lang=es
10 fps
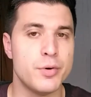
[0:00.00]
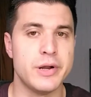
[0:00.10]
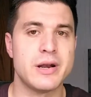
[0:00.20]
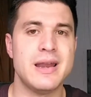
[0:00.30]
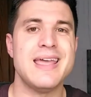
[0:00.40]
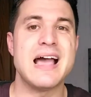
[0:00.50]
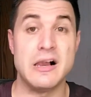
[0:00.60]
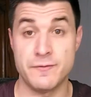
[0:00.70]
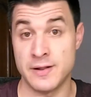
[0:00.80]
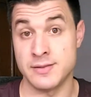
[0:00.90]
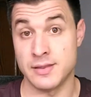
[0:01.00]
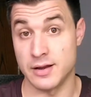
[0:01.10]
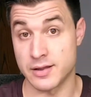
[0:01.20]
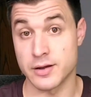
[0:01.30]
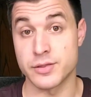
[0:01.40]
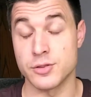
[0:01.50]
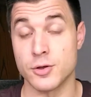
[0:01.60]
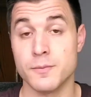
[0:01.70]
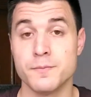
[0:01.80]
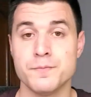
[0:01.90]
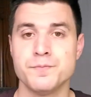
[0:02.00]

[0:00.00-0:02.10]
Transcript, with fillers: ponerle al frente del ejército.